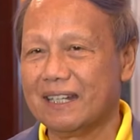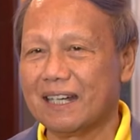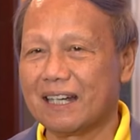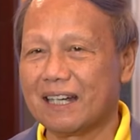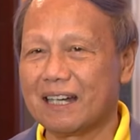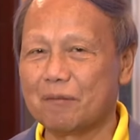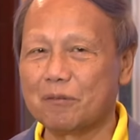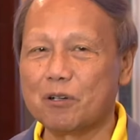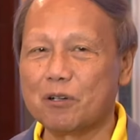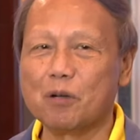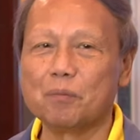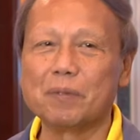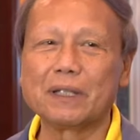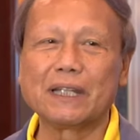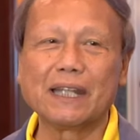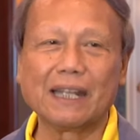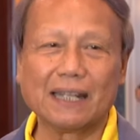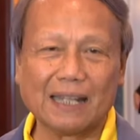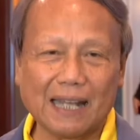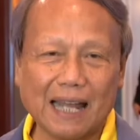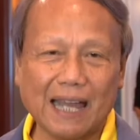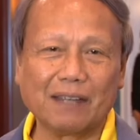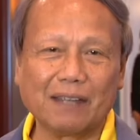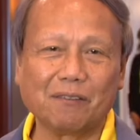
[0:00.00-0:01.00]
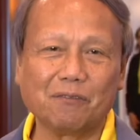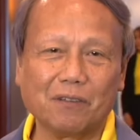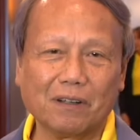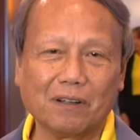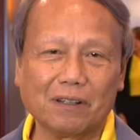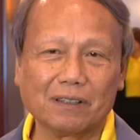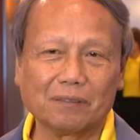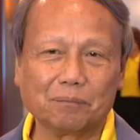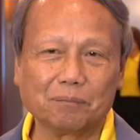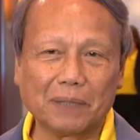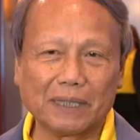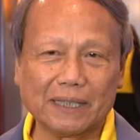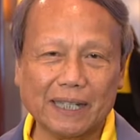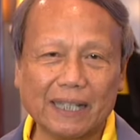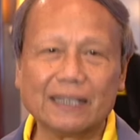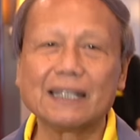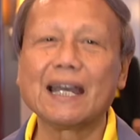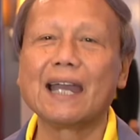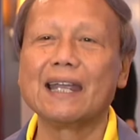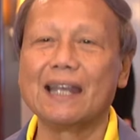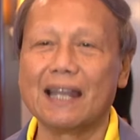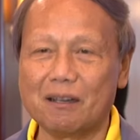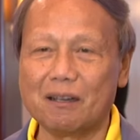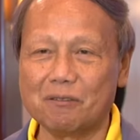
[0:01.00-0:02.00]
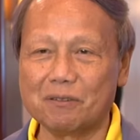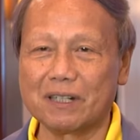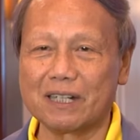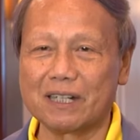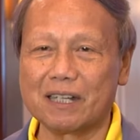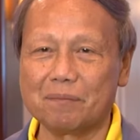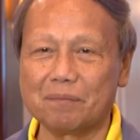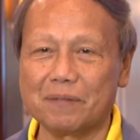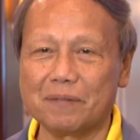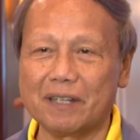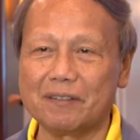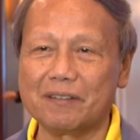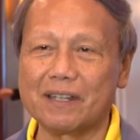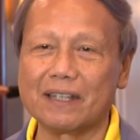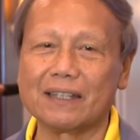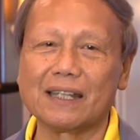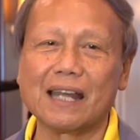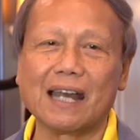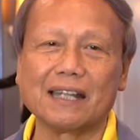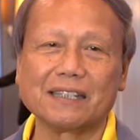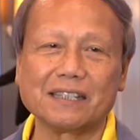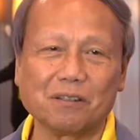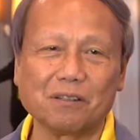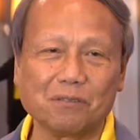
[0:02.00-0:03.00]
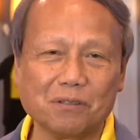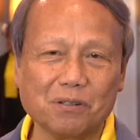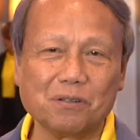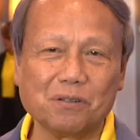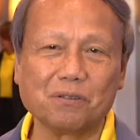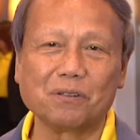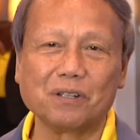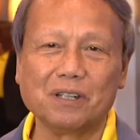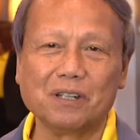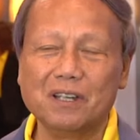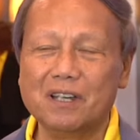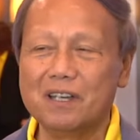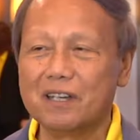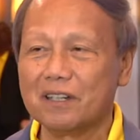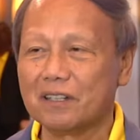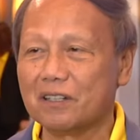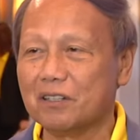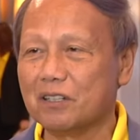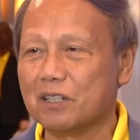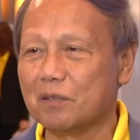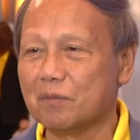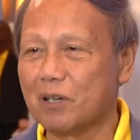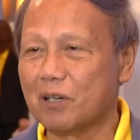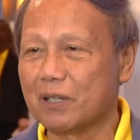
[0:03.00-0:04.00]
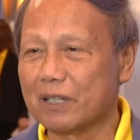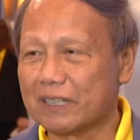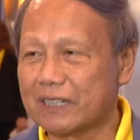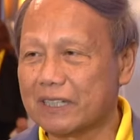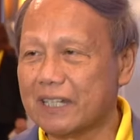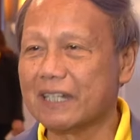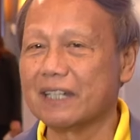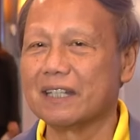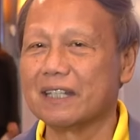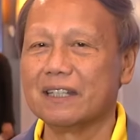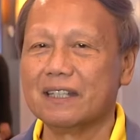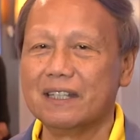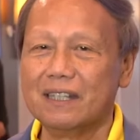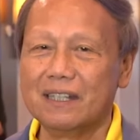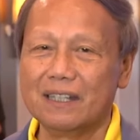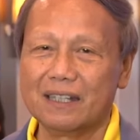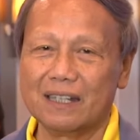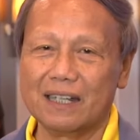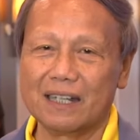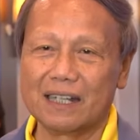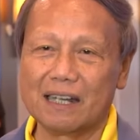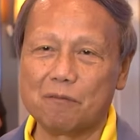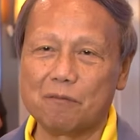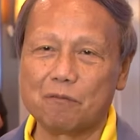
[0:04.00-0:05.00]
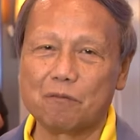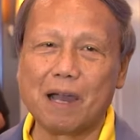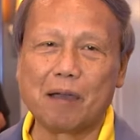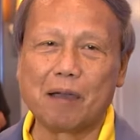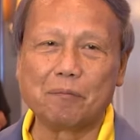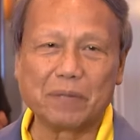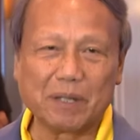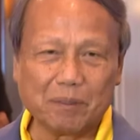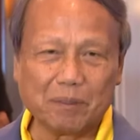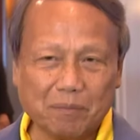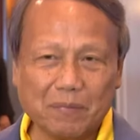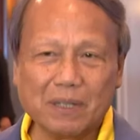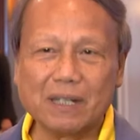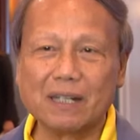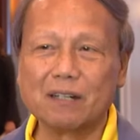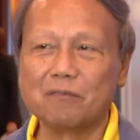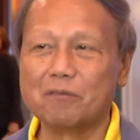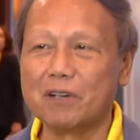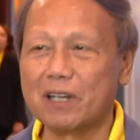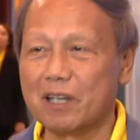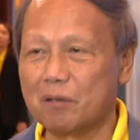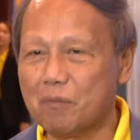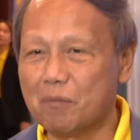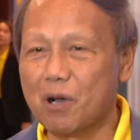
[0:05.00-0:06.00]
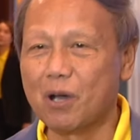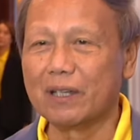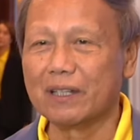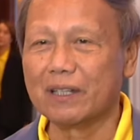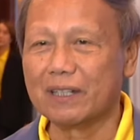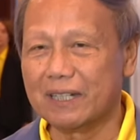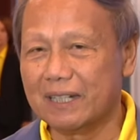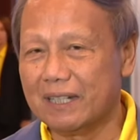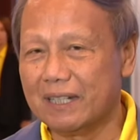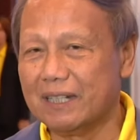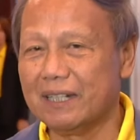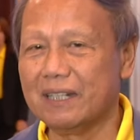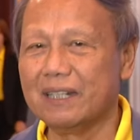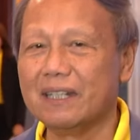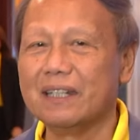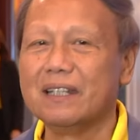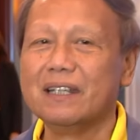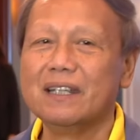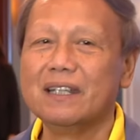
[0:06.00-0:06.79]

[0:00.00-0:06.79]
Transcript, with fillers: นะครับของประเทศลายประเทศไทยเรานะครับ ในสายตาชาวโลก โดยเฉพาะอย่างยิ่งนะครับ ความเป็นเมืองวอลเลย์บอลที่